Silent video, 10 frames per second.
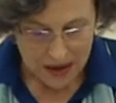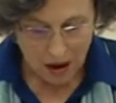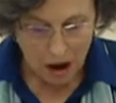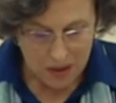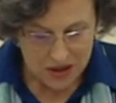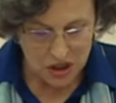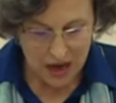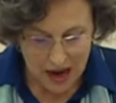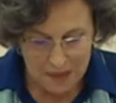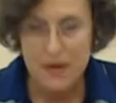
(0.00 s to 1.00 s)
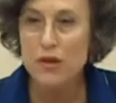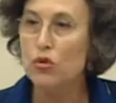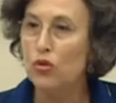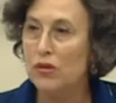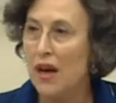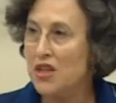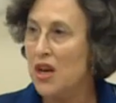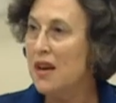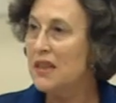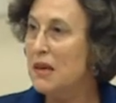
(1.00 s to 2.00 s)
Amaç her bir yurttaş
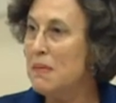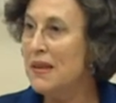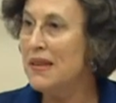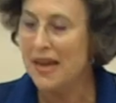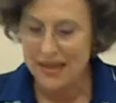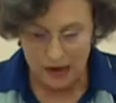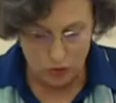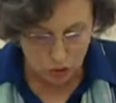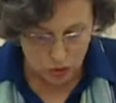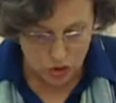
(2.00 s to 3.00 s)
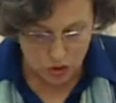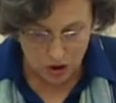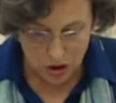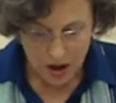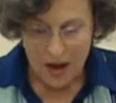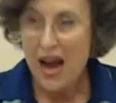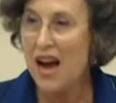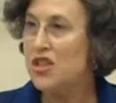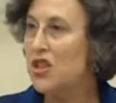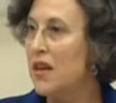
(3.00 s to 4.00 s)
kiminle ne konuşuyor
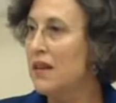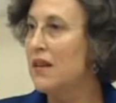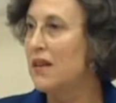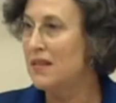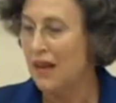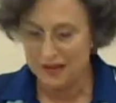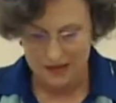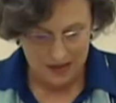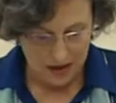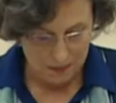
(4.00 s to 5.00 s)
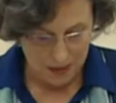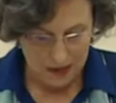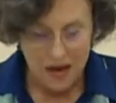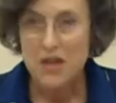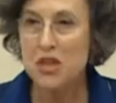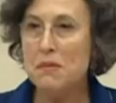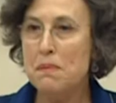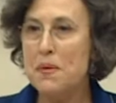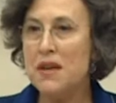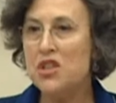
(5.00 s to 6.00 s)
her şeyi kayıt altına almak.
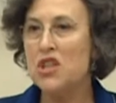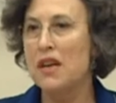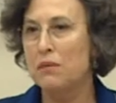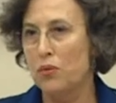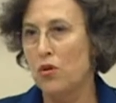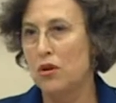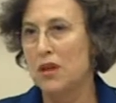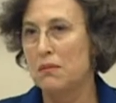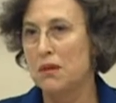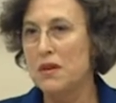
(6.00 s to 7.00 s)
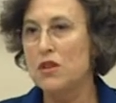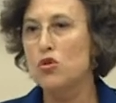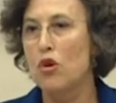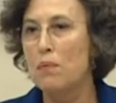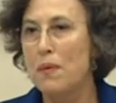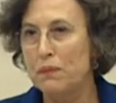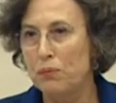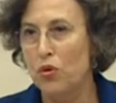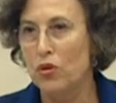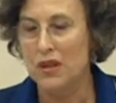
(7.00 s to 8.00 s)
Şimdi bir chat programını, bir sohbet
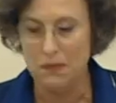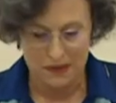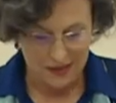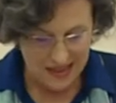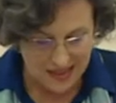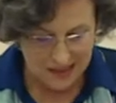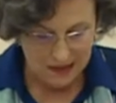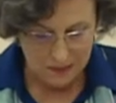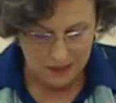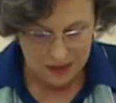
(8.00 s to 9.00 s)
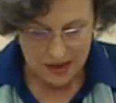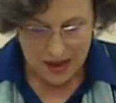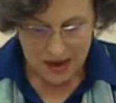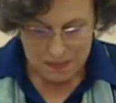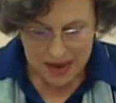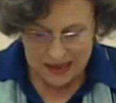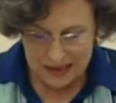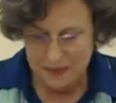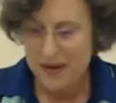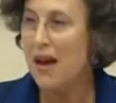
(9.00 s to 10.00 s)
programının yazılımını bir
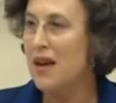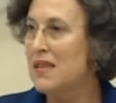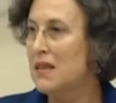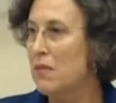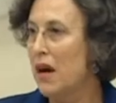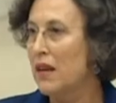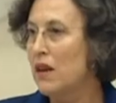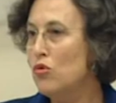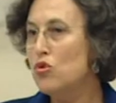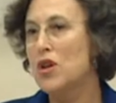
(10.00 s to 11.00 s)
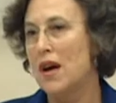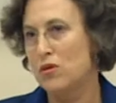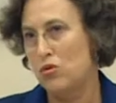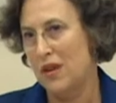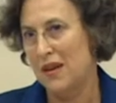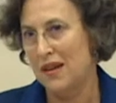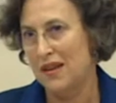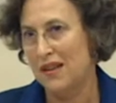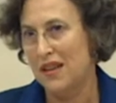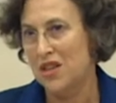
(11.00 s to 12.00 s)
ekibe yazdırmak 3 ay sürer
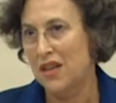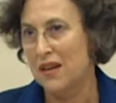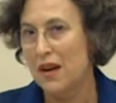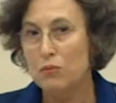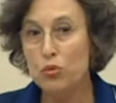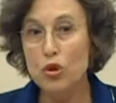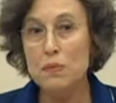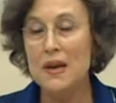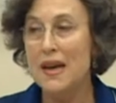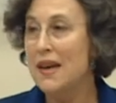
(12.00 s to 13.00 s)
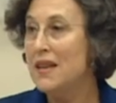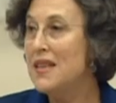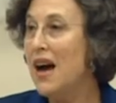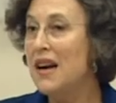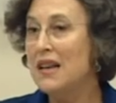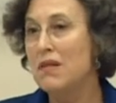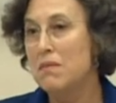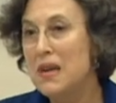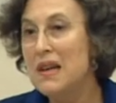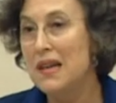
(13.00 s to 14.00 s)
arkadaşlar. Bunu bile yerli ve
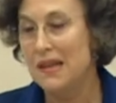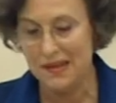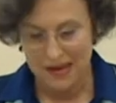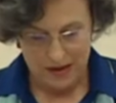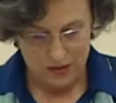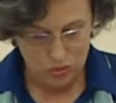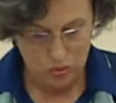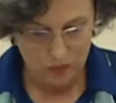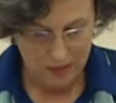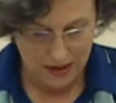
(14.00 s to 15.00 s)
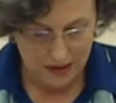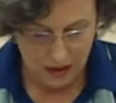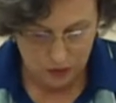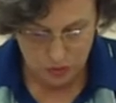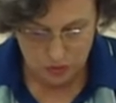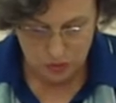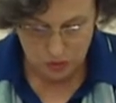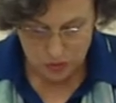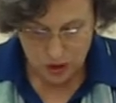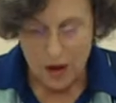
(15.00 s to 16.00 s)
milli diye sunmaya
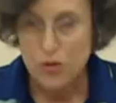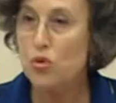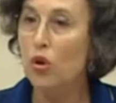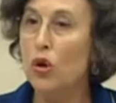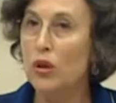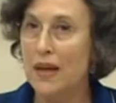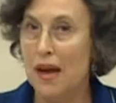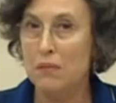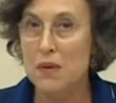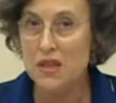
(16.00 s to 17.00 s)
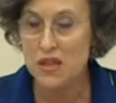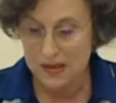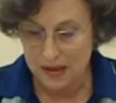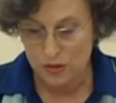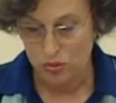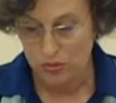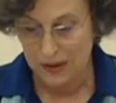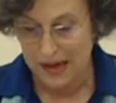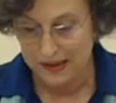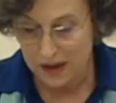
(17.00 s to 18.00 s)
kalkıyorsunuz. Son olarak meclise
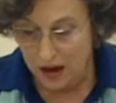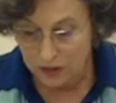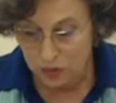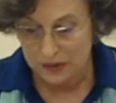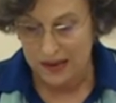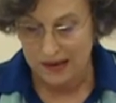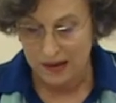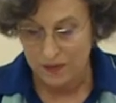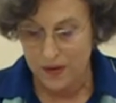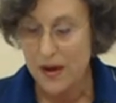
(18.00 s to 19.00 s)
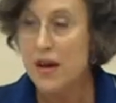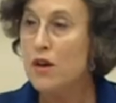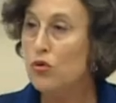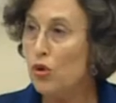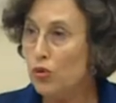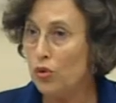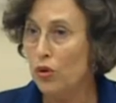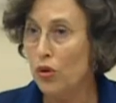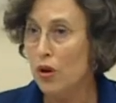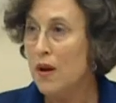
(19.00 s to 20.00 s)
sunulan kanun teklifi
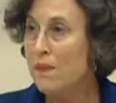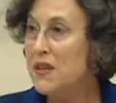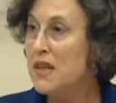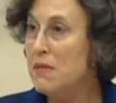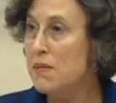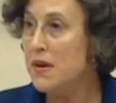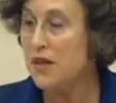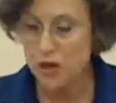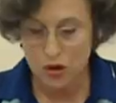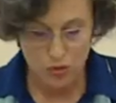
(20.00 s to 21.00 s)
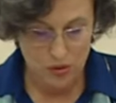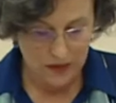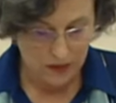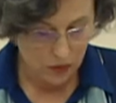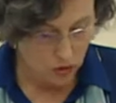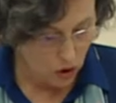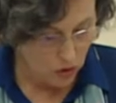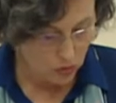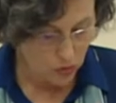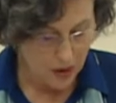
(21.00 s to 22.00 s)
RÜTÜ'yü 21. yüzyılın
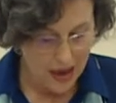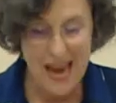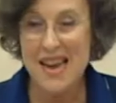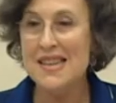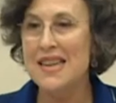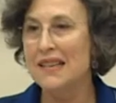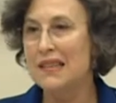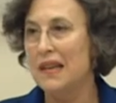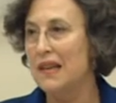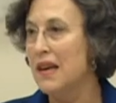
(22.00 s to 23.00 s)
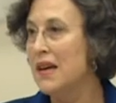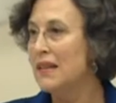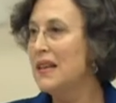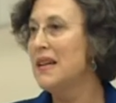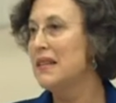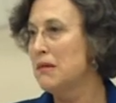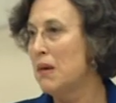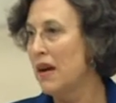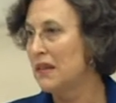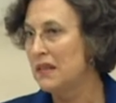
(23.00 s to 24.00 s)
gördüğü en yetkili denetim
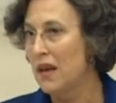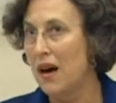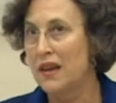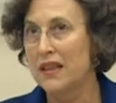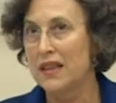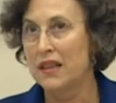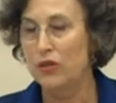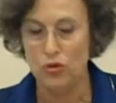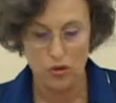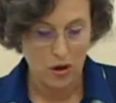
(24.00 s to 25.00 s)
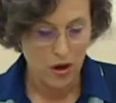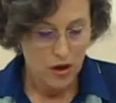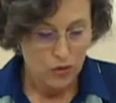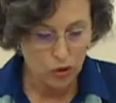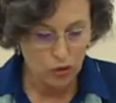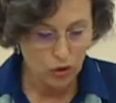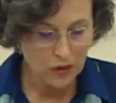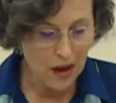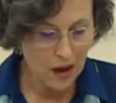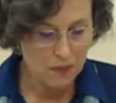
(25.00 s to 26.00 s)
aygıtı haline getiriyor. RÜTÜK
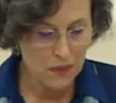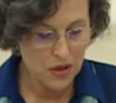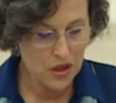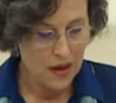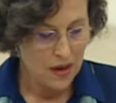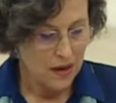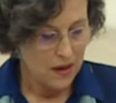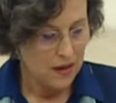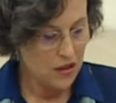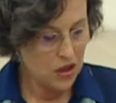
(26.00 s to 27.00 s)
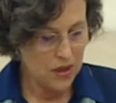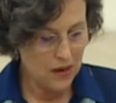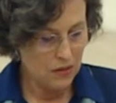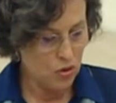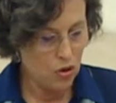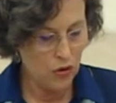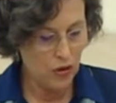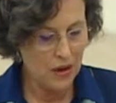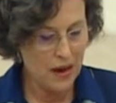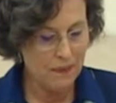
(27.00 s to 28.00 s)
ne yapmış? İşte son
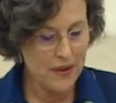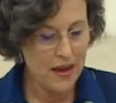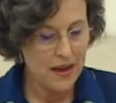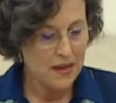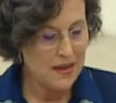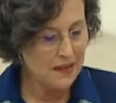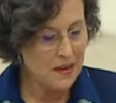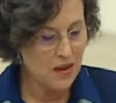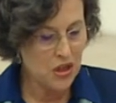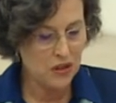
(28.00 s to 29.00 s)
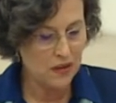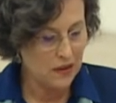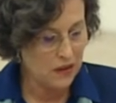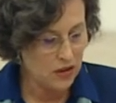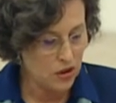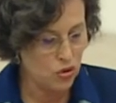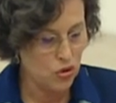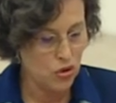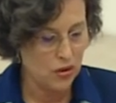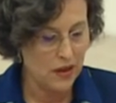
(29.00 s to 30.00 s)
dönemde 7 yaşındaki kız
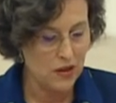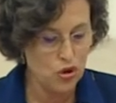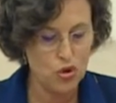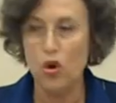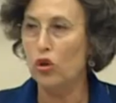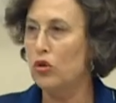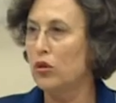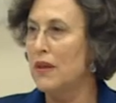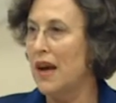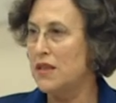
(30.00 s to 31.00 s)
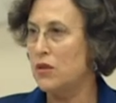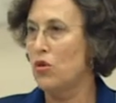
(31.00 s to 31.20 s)
çocukların şortlu dans